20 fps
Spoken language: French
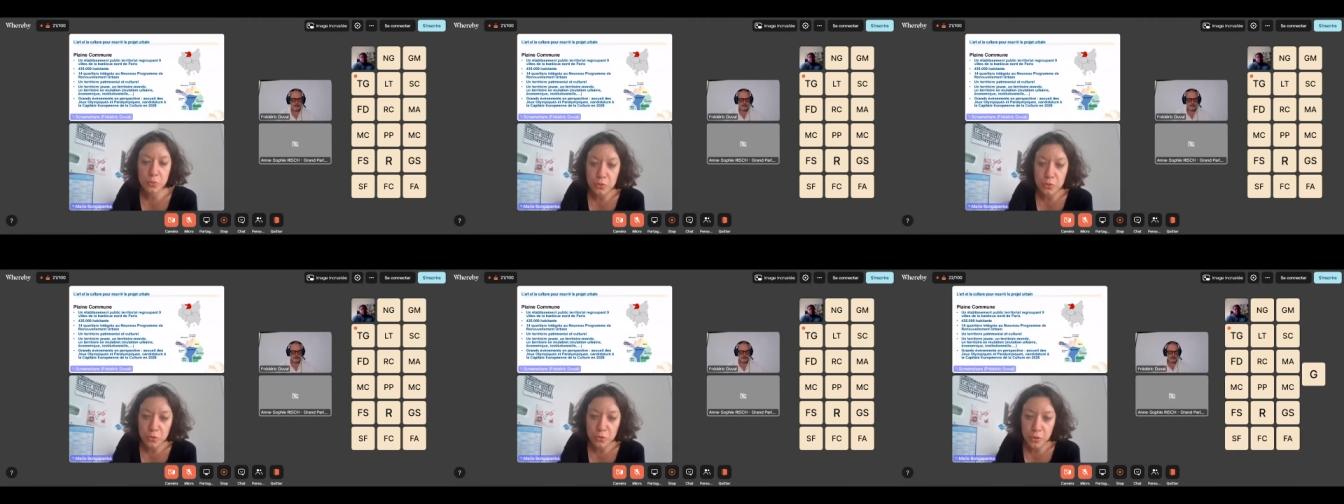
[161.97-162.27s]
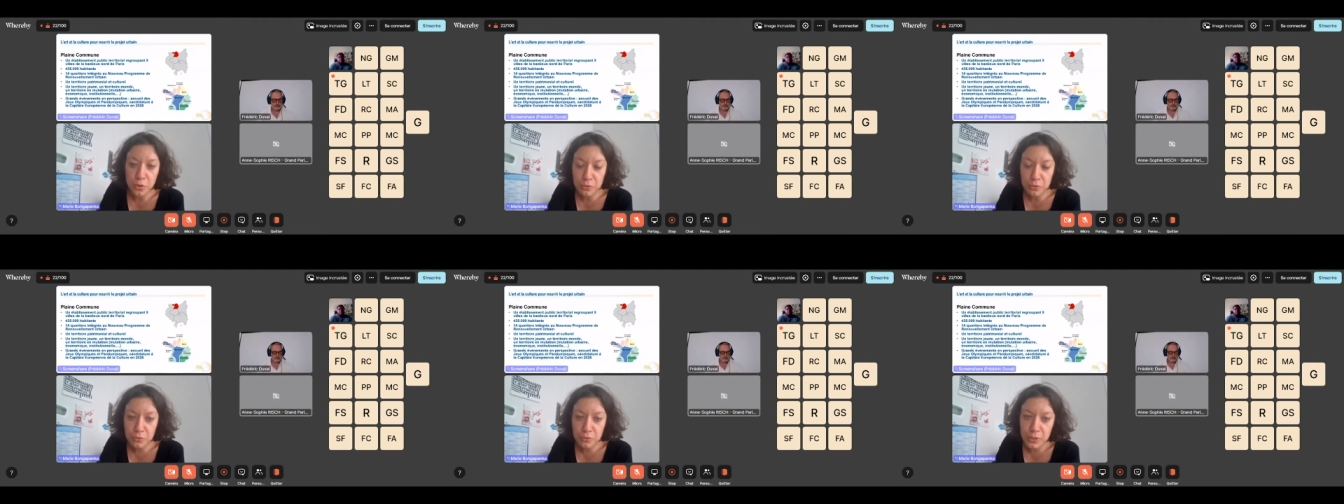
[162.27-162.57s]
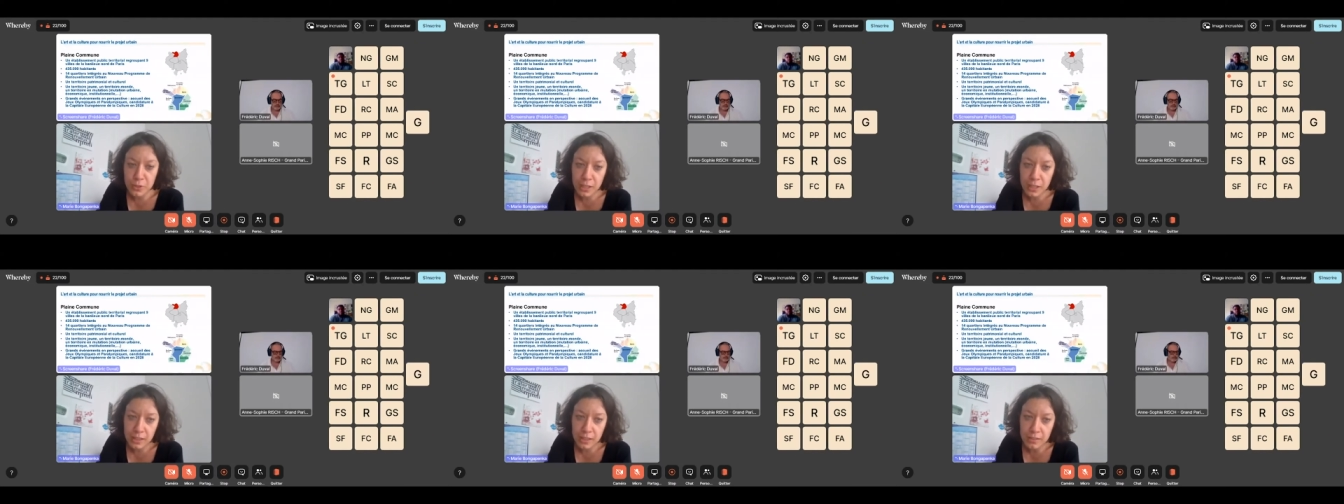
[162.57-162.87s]
neuf
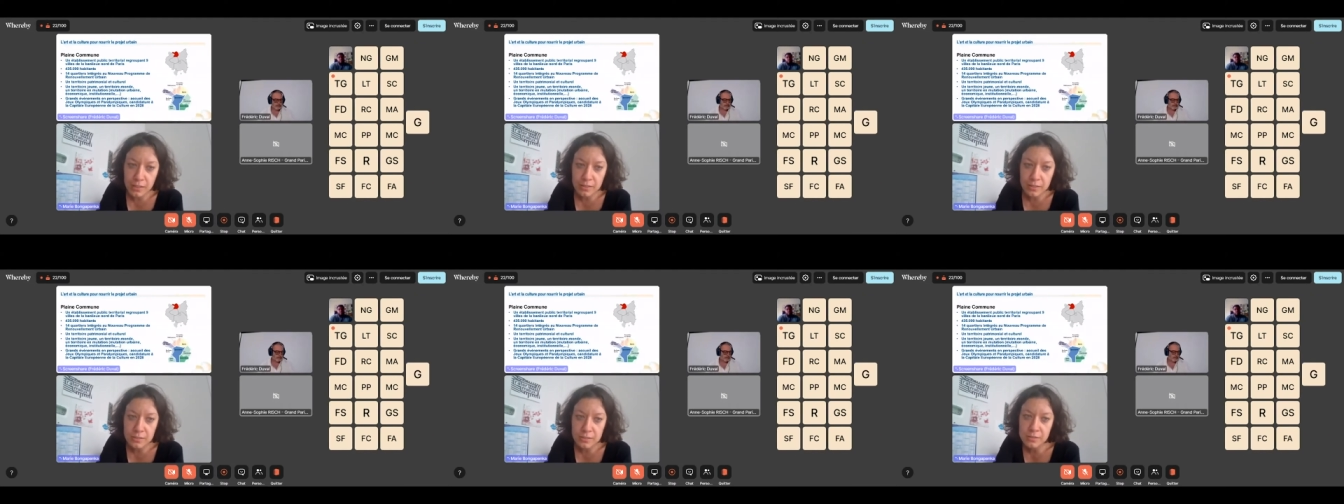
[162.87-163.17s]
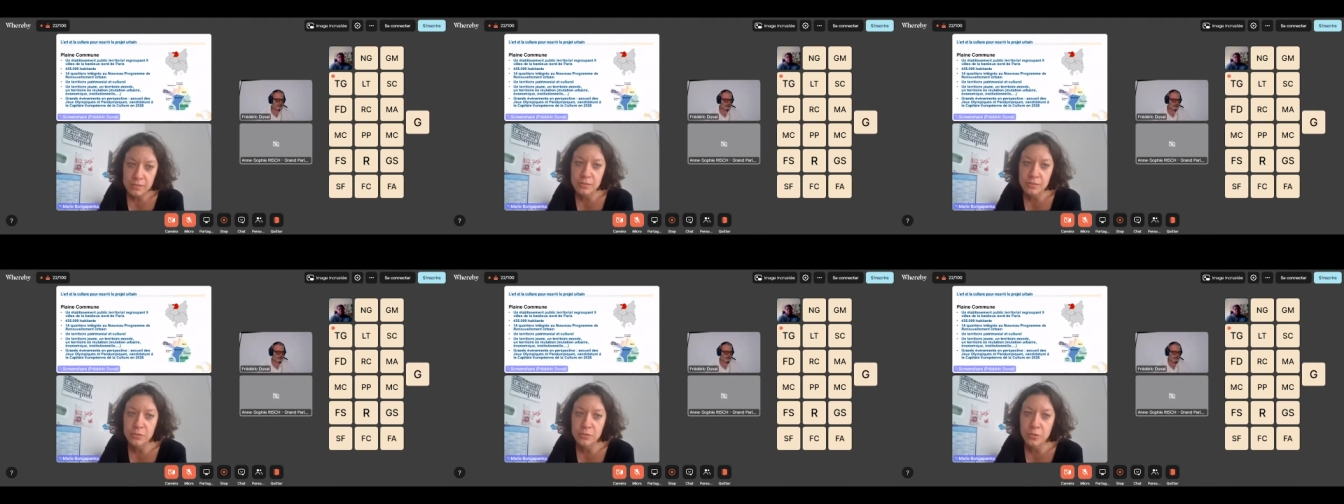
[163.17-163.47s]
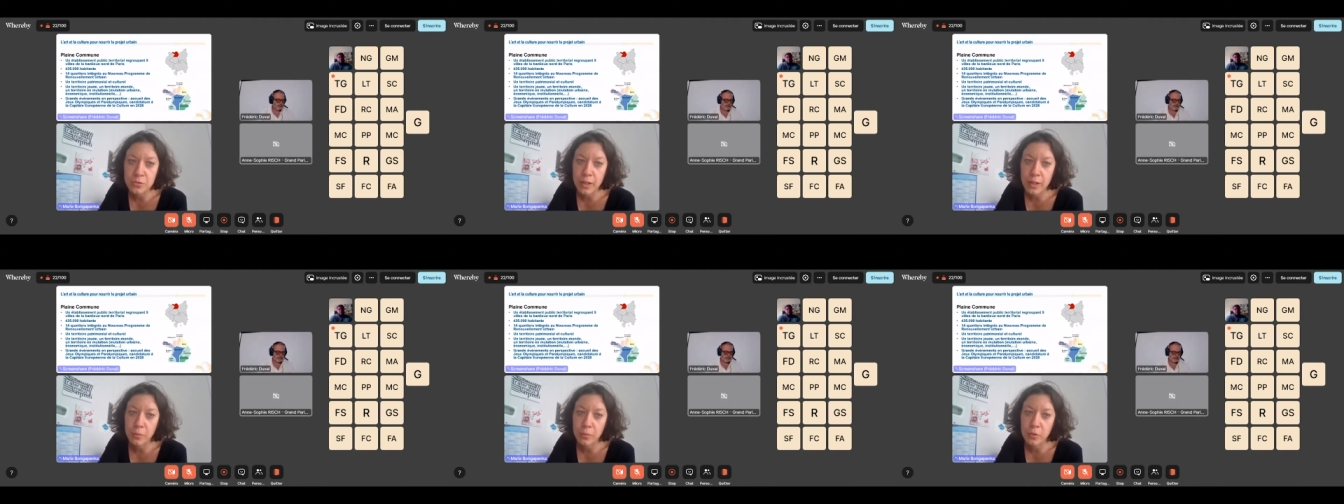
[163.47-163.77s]
villes
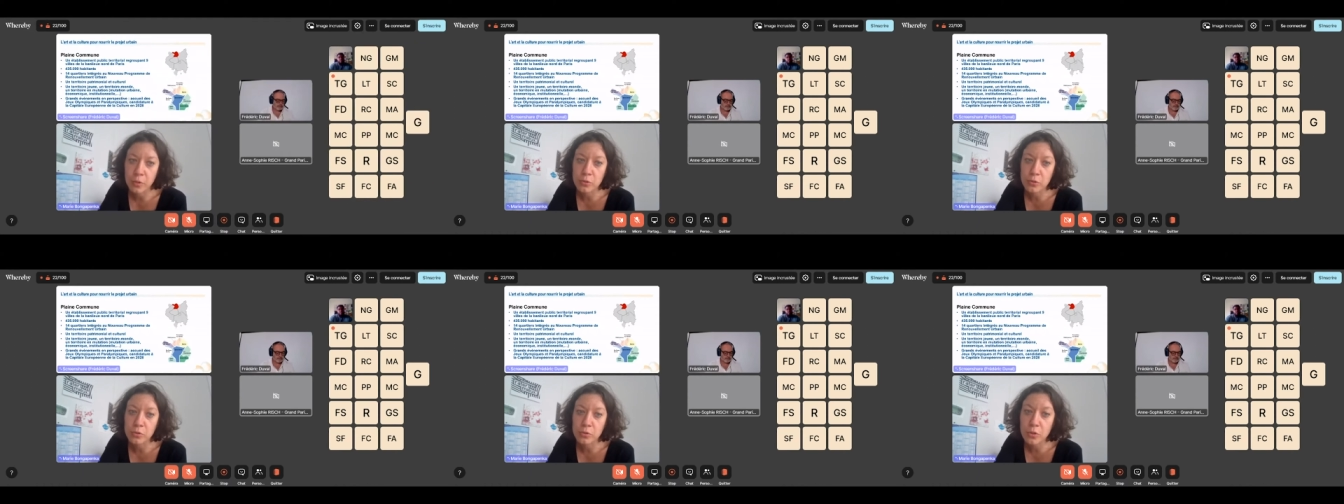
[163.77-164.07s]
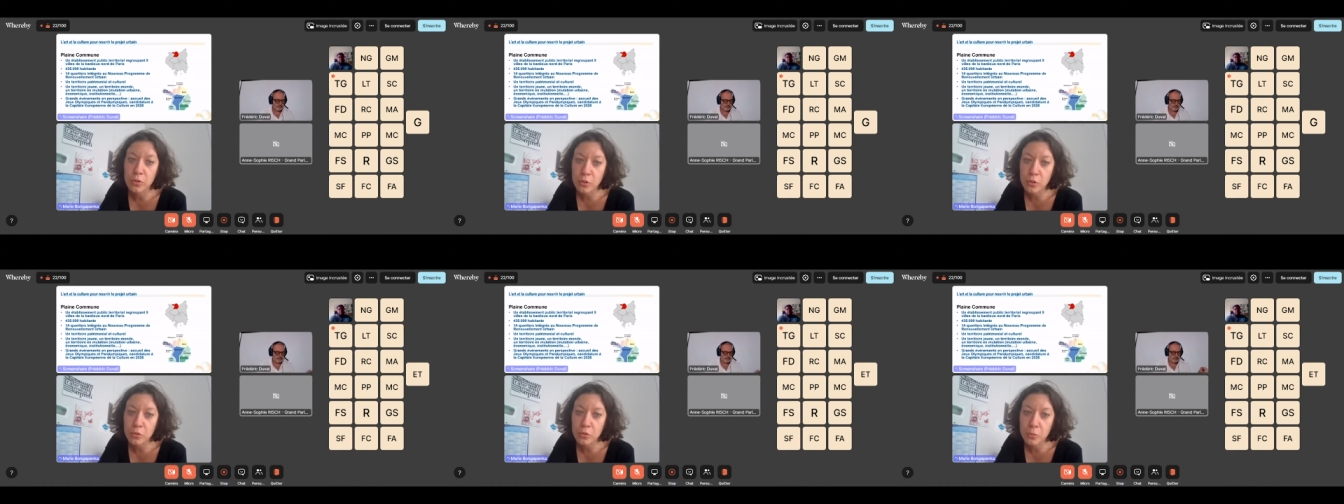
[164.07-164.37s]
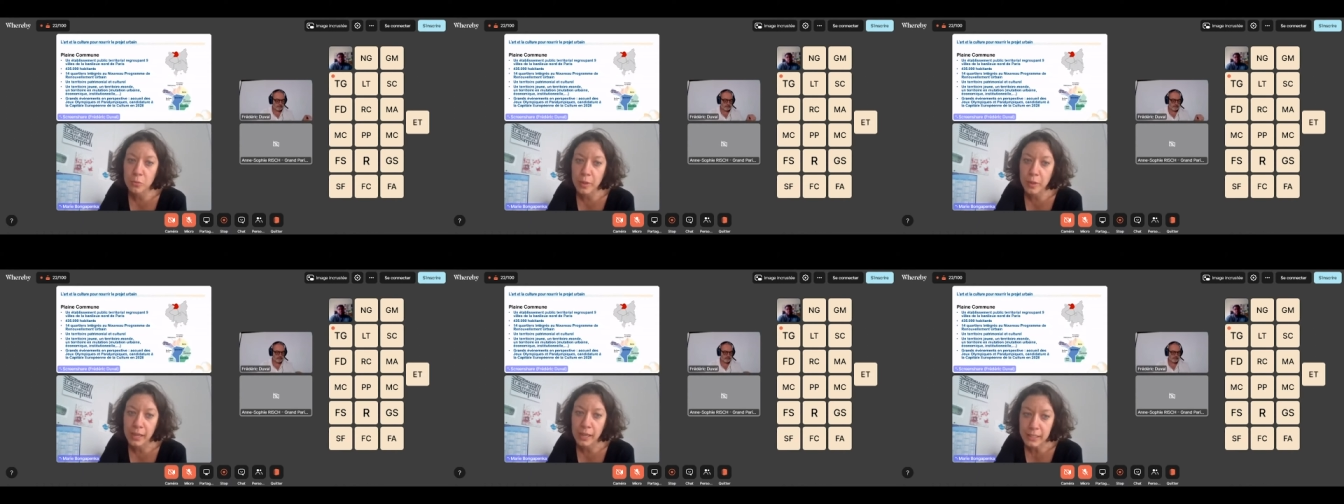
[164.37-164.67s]
de la banlieue nord
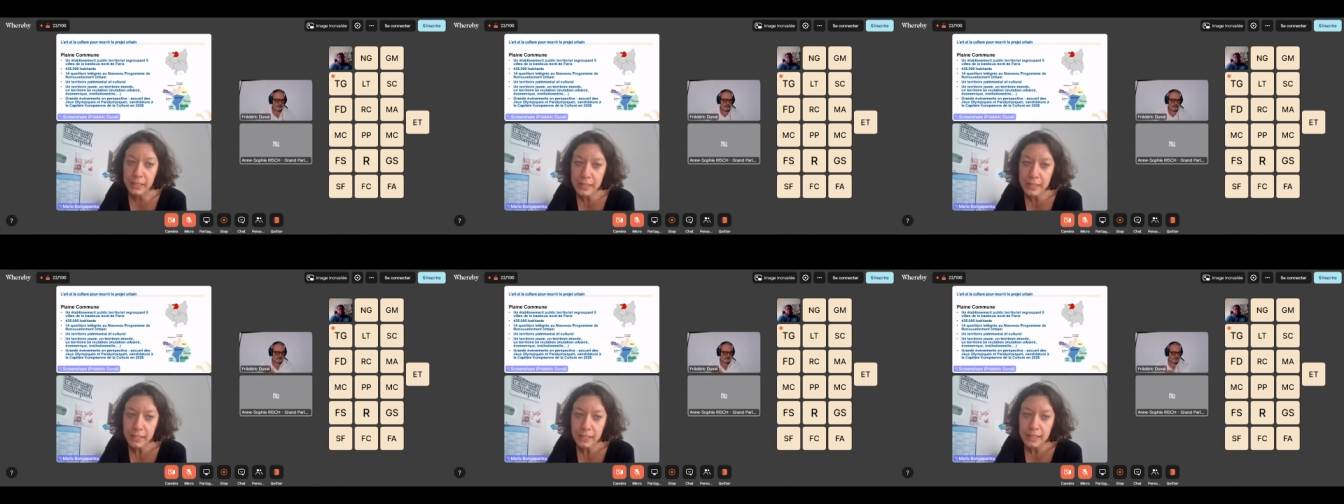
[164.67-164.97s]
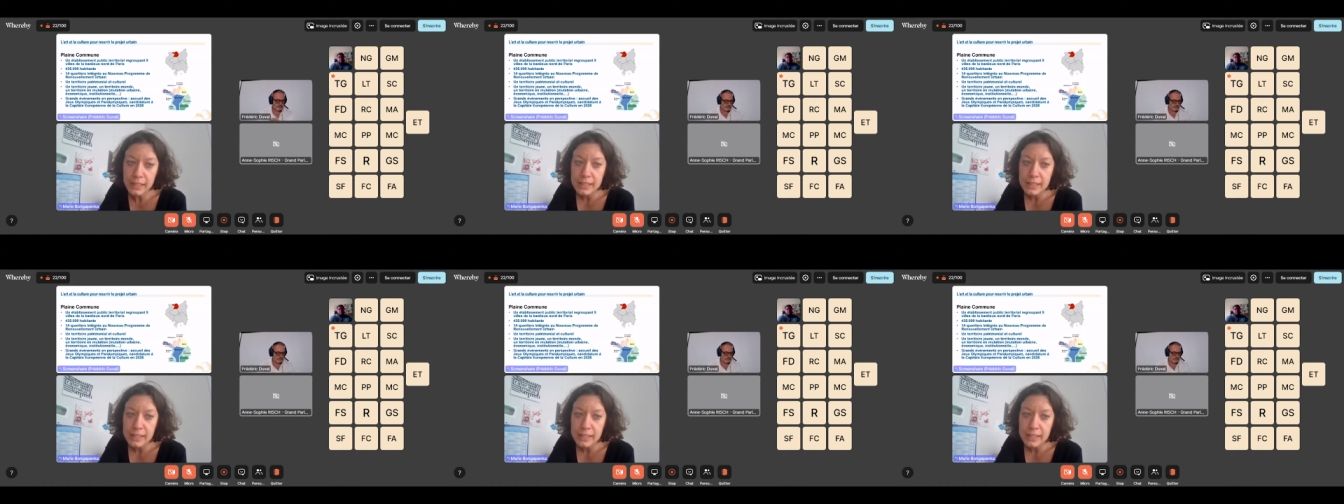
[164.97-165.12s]
de Paris.